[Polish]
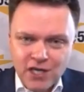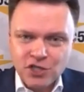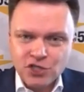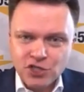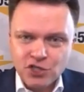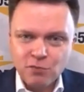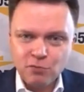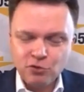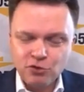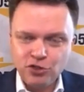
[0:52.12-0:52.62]

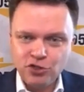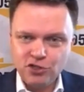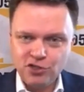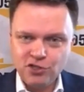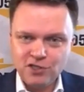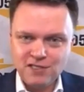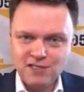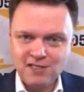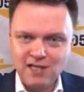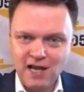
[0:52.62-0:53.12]
Co jeszcze
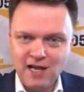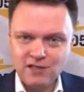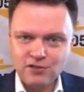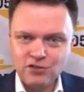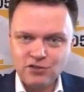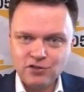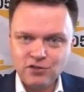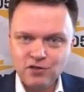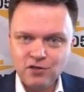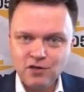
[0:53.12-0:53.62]
musi się
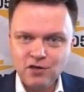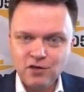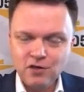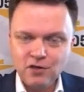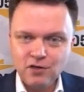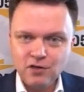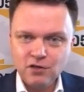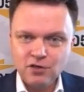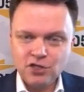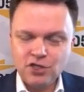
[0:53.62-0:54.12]
stać?
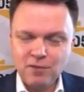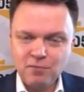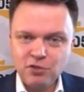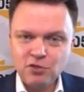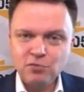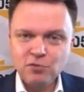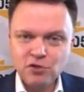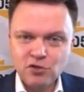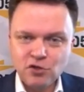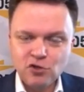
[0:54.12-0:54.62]

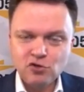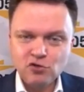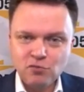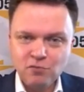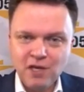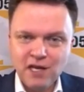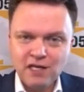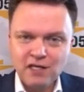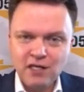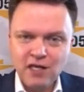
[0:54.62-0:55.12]
Żebyśmy
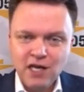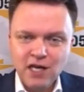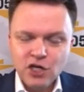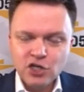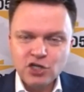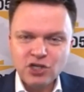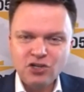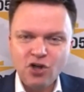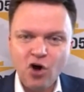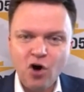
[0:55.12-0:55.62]

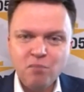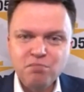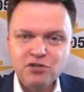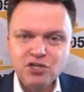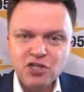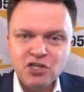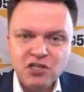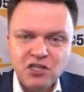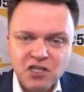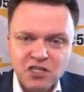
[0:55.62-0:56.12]
zrozumieli, że
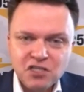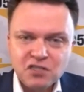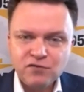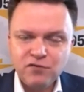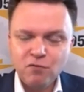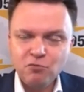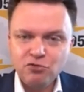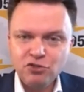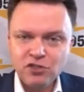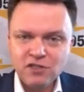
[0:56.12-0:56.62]
to
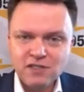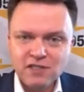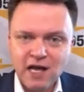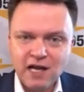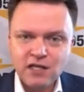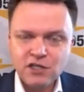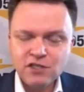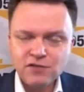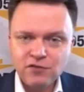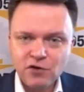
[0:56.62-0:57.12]
obrzydlistwo
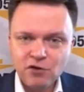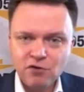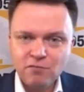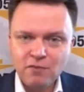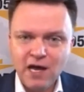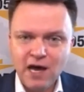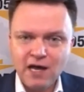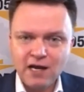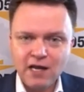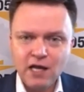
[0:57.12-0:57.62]
musi znaleźć
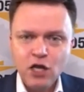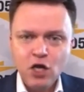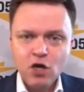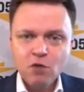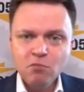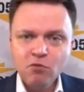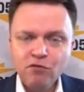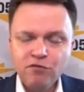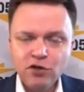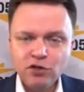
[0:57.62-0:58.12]
swoją
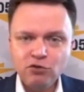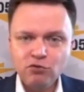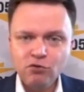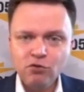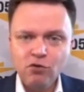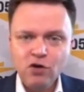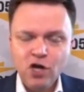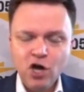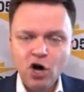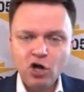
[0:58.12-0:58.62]
miarę.
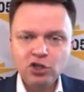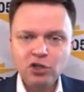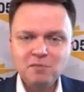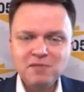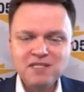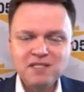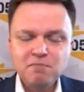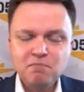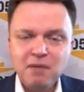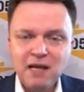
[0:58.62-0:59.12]
Mówię tu
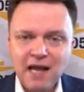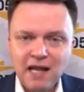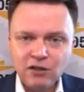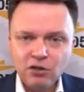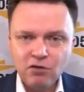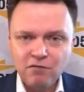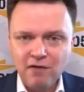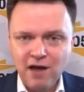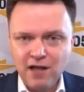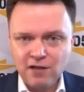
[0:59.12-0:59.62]
o tym
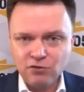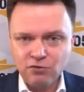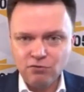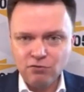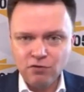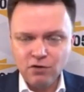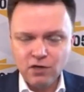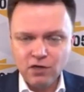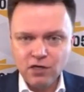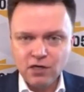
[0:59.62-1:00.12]

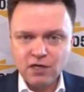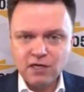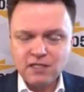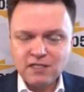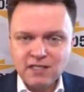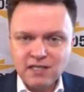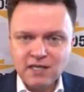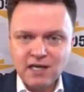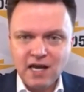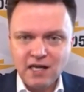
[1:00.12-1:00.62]
zblatowaniu
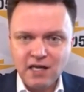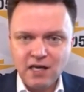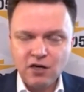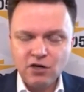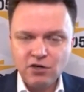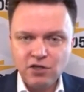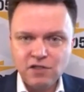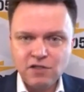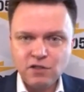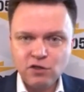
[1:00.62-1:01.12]

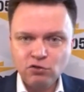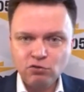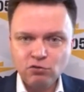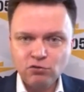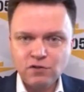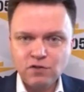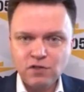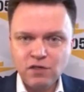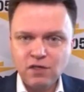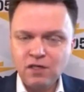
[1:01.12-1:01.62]
ryzyka i jego
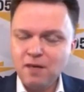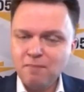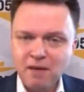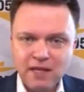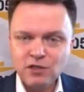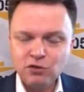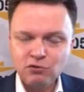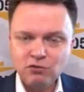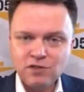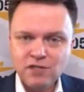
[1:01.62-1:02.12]

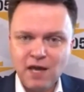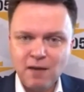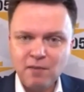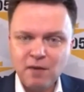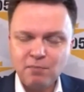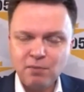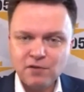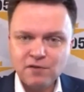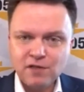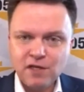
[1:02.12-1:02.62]
instytucji z
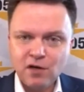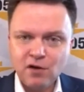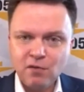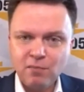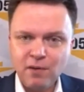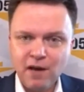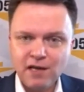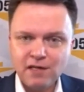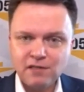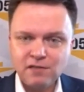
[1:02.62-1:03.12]
instytucjami
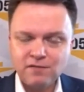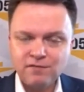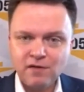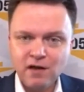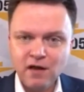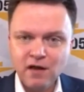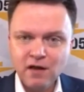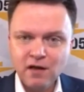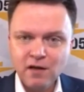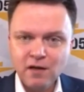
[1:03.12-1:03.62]
polskiego
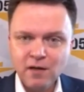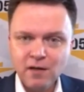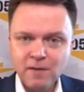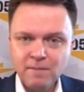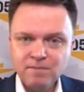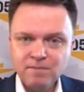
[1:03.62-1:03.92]
państwa.